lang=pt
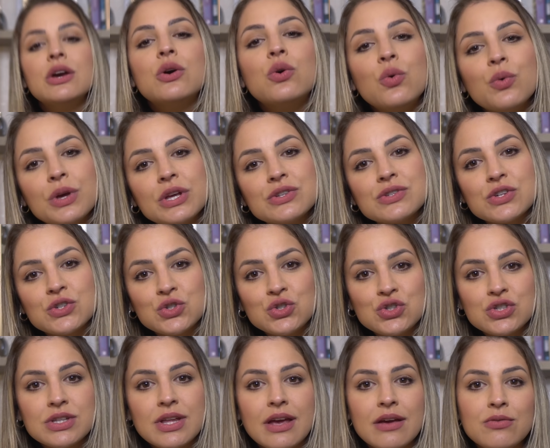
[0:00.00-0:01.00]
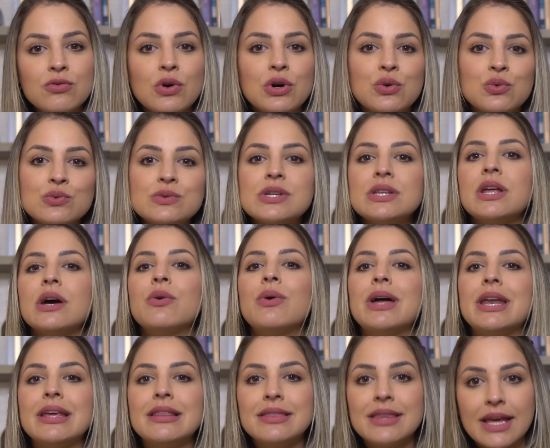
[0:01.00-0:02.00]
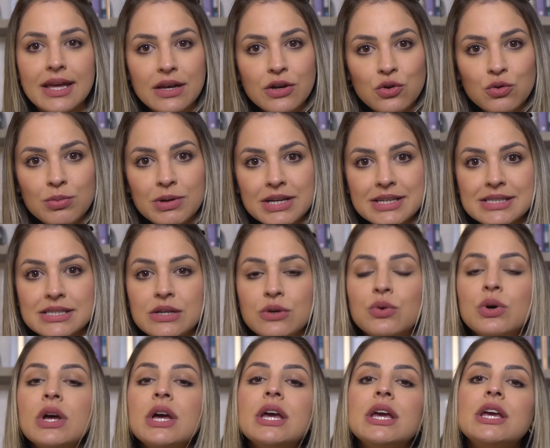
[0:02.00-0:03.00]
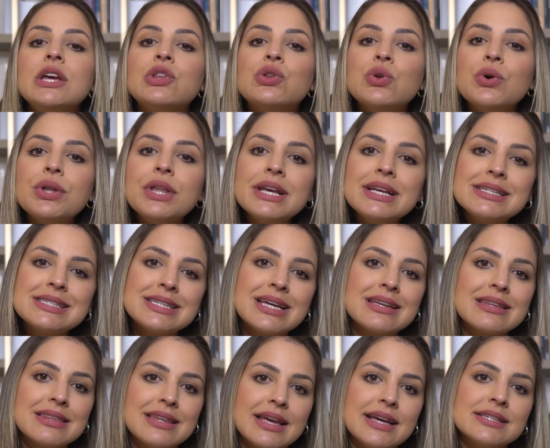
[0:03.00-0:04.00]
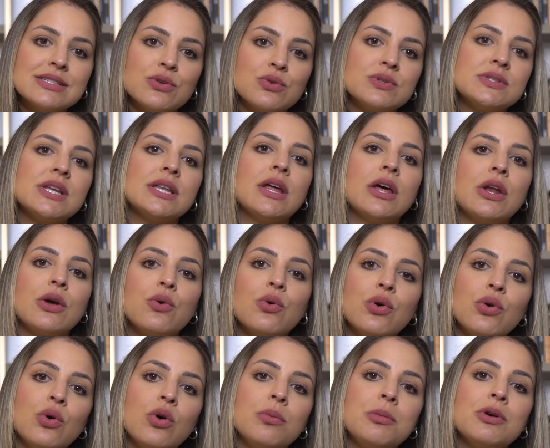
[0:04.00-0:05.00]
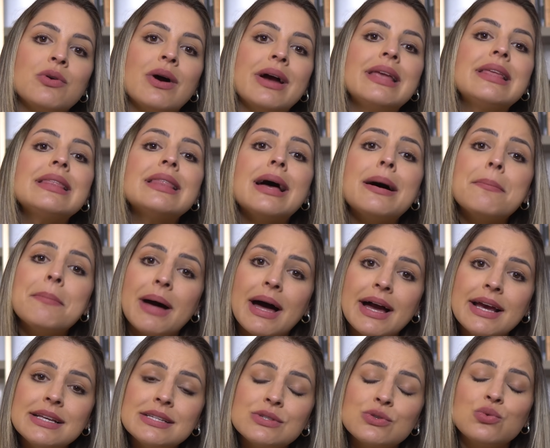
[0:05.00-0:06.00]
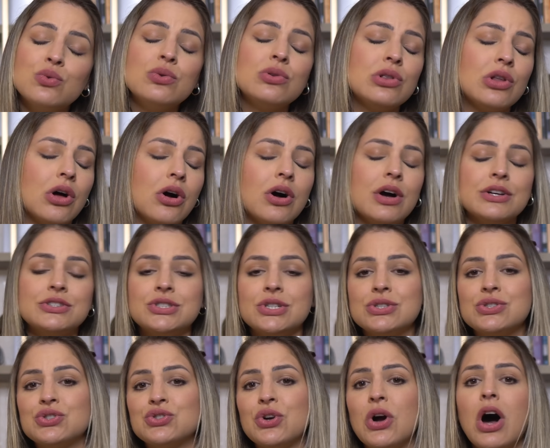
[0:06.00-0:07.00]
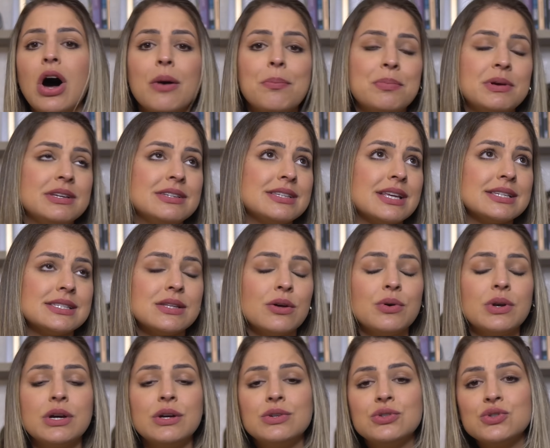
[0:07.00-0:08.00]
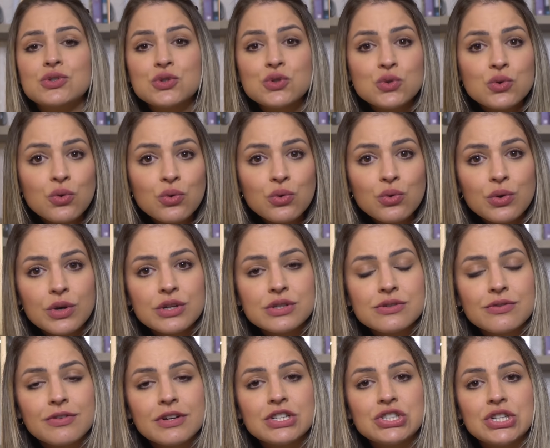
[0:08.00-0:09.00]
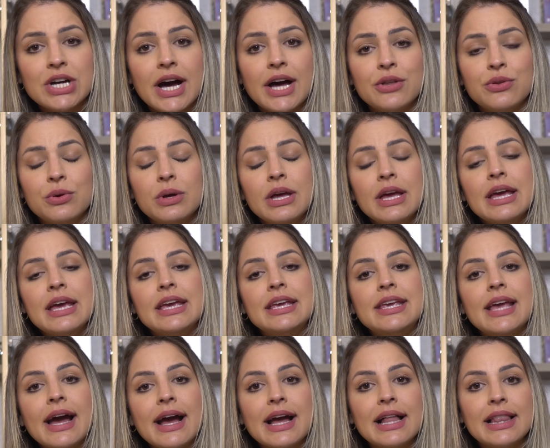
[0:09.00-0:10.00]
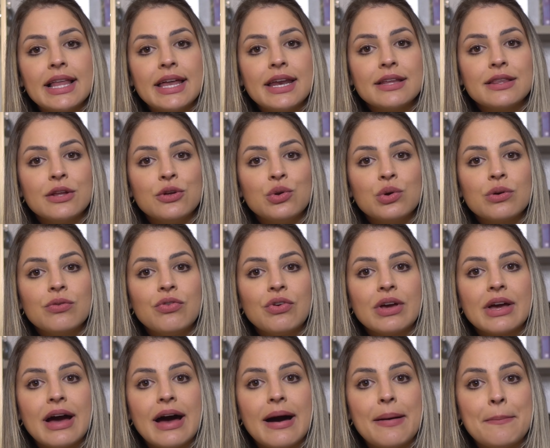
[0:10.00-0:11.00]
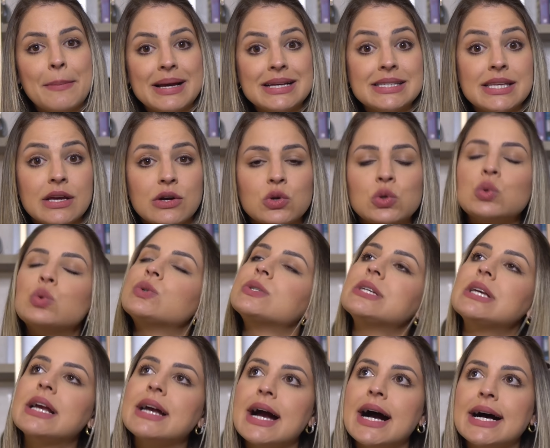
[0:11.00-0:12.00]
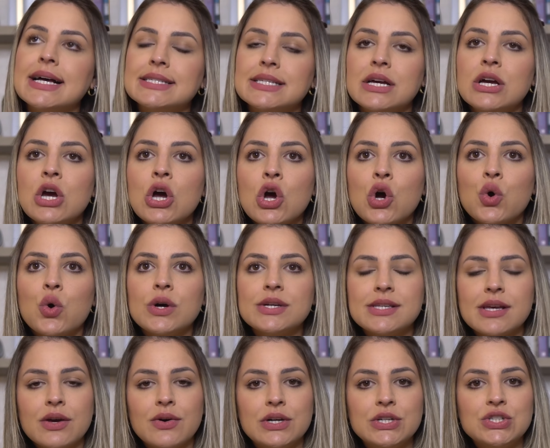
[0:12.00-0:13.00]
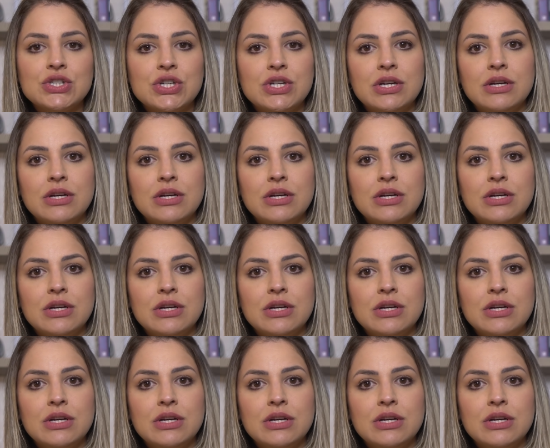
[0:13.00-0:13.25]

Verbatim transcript: E com isso a gente teve o anúncio da quarentena no Brasil e toda a incerteza no cenário econômico, ainda mais com lojas, shoppings, restaurantes, tudo isso fechado e a galera tendo que ficar mais reclusa em casa, coisa que eu acho